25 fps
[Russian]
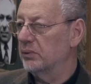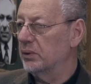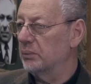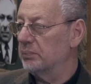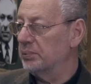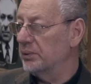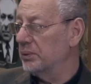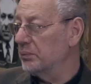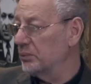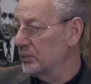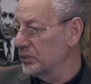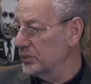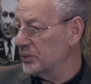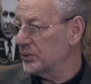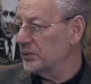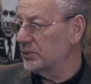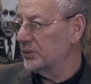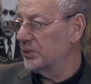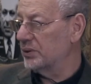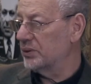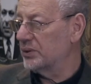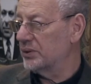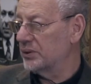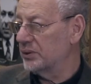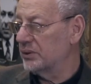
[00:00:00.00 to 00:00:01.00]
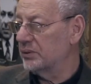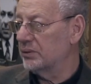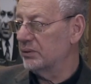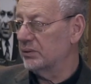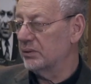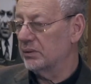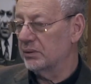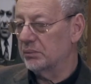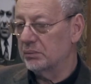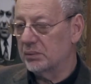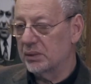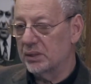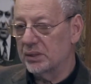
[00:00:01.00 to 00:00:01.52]
я понемножку, я же
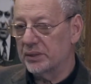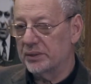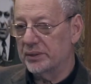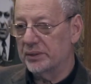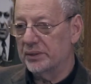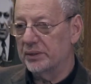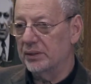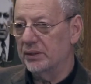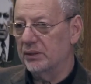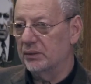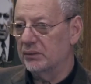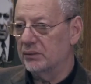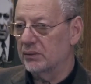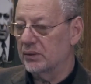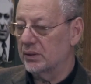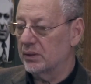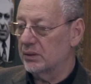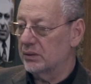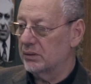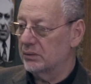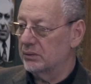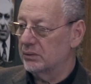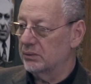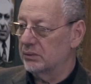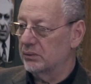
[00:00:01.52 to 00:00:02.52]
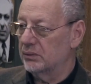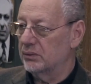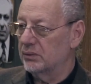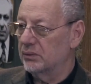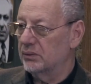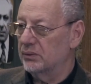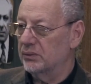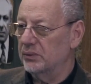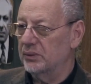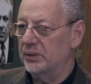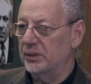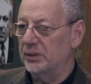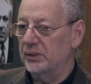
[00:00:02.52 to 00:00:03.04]
там каждый день, ну, так, но
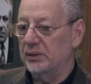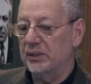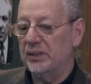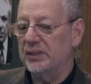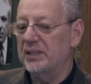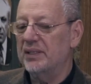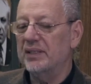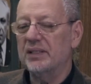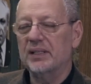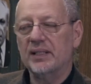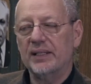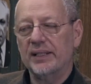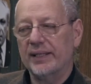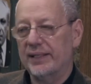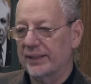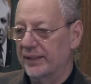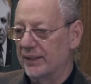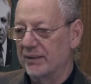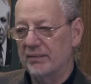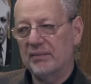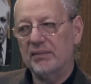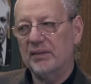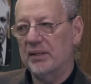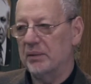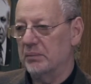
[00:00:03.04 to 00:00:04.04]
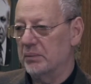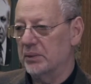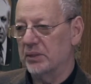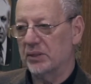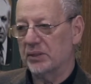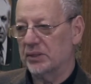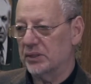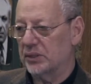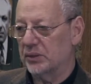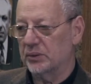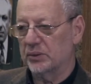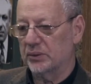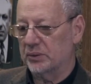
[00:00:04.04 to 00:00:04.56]
ну, не, не делая одновременно
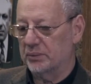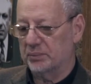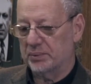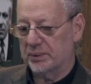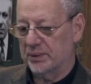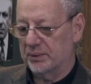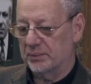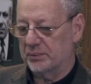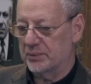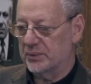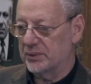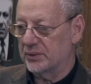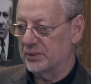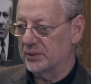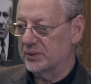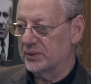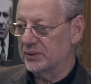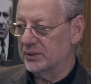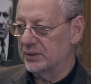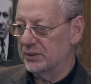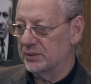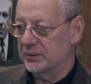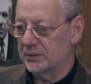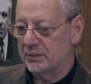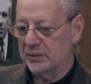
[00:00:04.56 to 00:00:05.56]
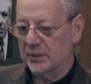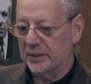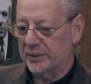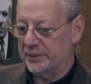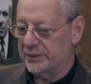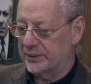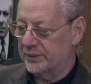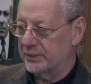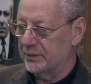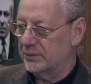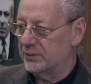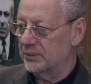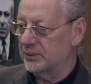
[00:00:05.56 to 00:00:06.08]
что-то, потому что э,
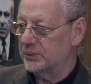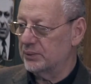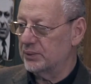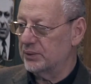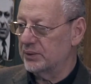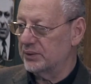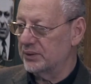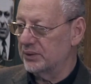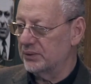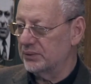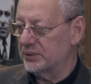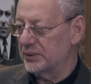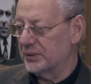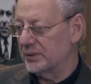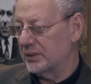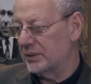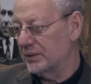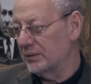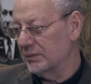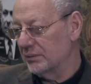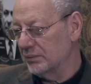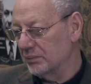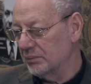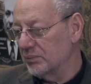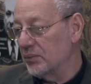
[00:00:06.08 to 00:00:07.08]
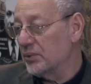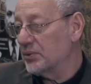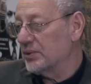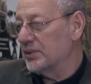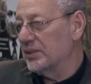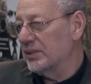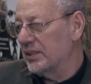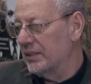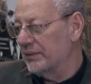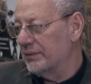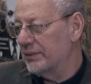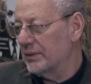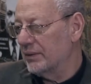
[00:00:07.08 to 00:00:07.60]
резать лук и слушать, ну, можно,
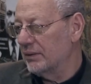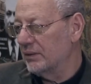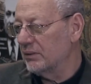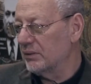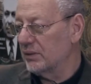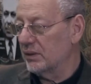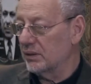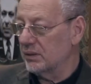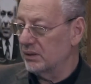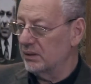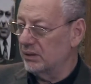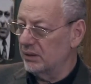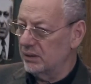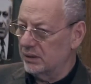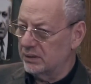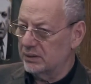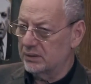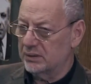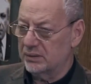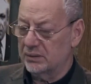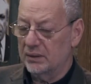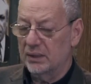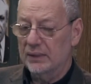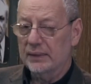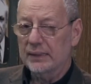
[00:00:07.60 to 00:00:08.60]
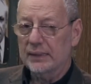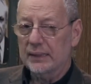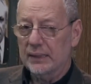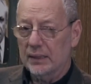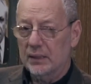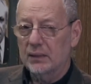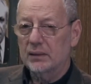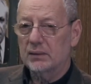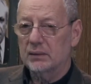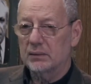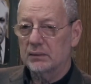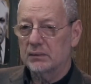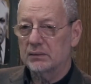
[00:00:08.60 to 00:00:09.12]
наверное. Но как-то я
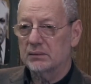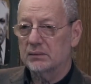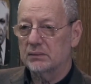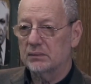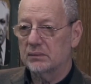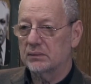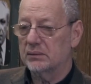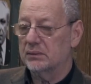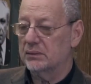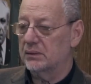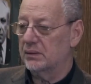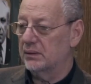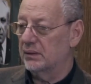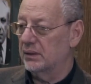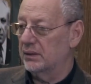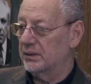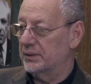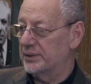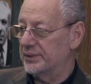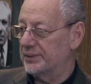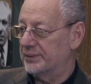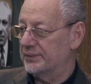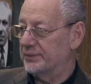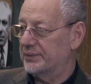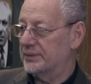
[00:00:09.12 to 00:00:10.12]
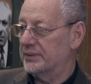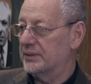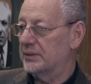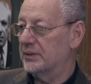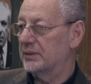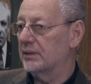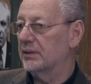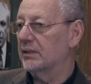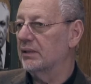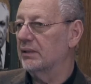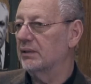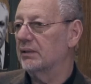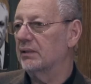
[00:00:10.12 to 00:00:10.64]
сосредотачивался так
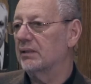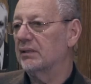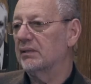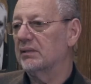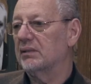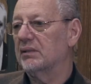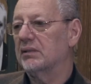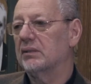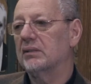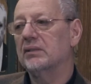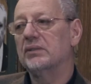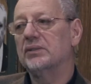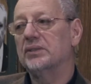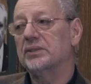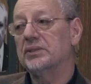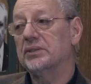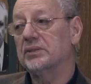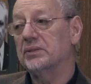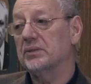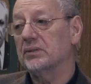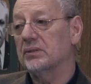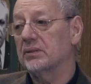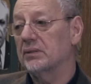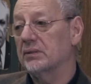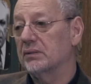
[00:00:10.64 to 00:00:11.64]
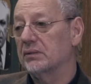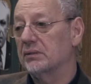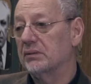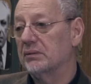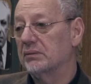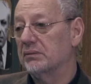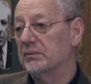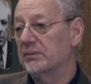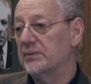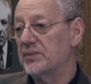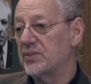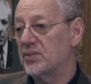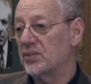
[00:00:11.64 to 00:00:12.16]
на, на где-то на часок
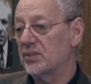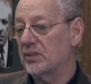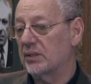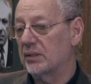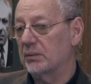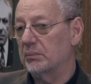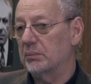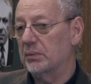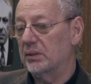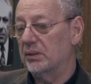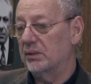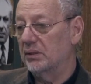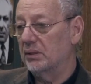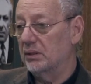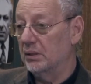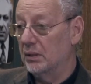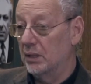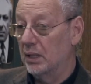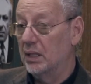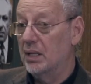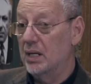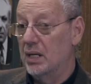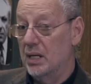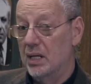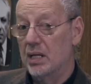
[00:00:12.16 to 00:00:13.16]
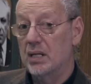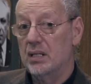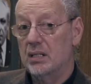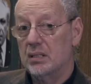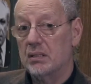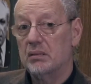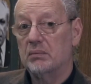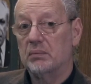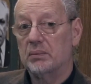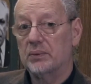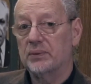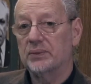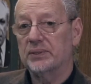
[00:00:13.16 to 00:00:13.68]
вечерами и
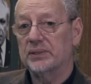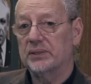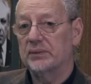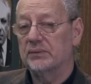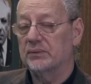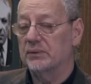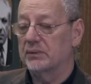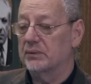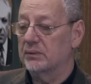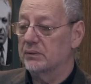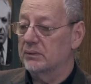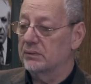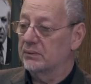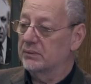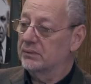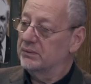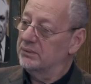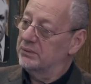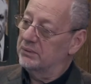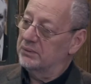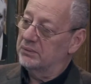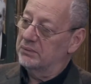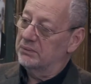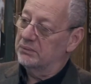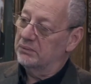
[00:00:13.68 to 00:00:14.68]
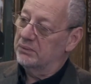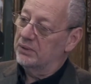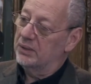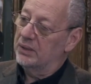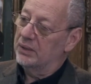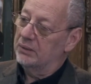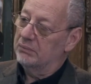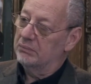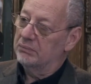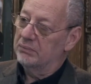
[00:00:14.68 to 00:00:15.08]
просто вот, э, да,